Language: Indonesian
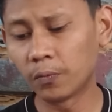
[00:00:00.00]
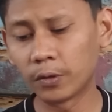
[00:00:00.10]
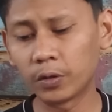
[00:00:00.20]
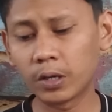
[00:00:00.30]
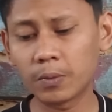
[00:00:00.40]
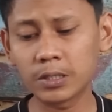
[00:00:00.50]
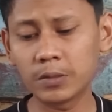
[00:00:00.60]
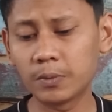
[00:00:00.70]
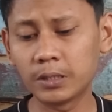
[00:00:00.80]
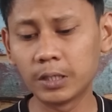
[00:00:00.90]
mereka
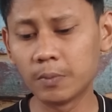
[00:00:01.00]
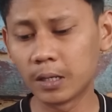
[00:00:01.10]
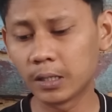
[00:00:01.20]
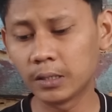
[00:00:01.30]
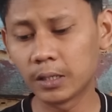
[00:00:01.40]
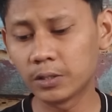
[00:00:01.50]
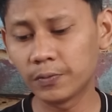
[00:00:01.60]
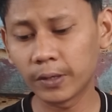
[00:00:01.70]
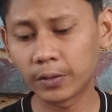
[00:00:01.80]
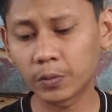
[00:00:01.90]
masih menjadi bagian dari
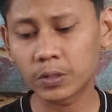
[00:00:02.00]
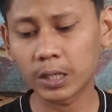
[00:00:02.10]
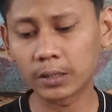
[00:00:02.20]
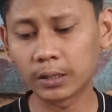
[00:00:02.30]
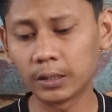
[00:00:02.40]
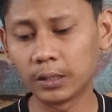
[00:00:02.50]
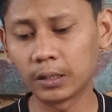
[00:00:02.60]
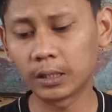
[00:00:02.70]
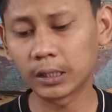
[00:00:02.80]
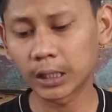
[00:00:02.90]
Juventus saat
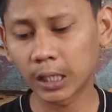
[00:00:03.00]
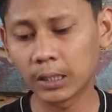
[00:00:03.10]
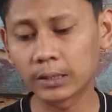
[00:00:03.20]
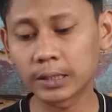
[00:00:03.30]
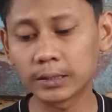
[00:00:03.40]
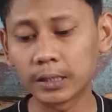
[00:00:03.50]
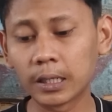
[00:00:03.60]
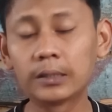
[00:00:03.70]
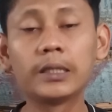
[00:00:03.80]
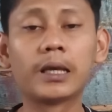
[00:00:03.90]
ini. Kita lihat saja
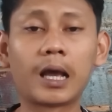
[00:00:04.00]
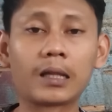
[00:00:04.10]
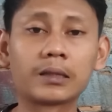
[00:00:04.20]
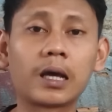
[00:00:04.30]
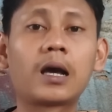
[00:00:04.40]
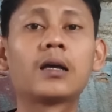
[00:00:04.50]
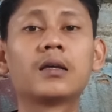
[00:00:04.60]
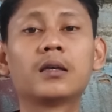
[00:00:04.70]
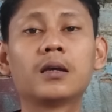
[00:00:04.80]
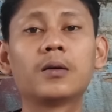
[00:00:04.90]
nanti kata
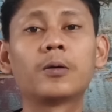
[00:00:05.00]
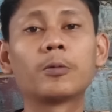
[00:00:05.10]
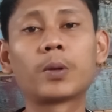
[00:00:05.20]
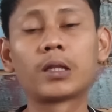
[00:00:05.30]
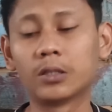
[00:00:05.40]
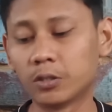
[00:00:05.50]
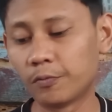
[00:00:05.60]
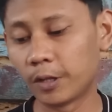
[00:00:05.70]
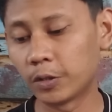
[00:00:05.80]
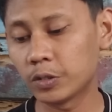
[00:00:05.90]
oleh pelatih
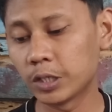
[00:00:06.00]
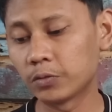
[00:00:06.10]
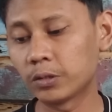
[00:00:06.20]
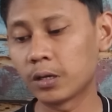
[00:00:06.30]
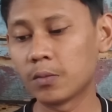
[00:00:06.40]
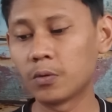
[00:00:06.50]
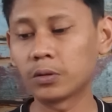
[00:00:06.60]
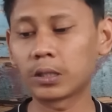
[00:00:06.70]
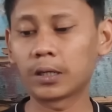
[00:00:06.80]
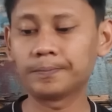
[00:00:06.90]
Juventus yaitu Tego
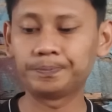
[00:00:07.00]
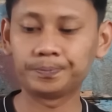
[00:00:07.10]
Mota.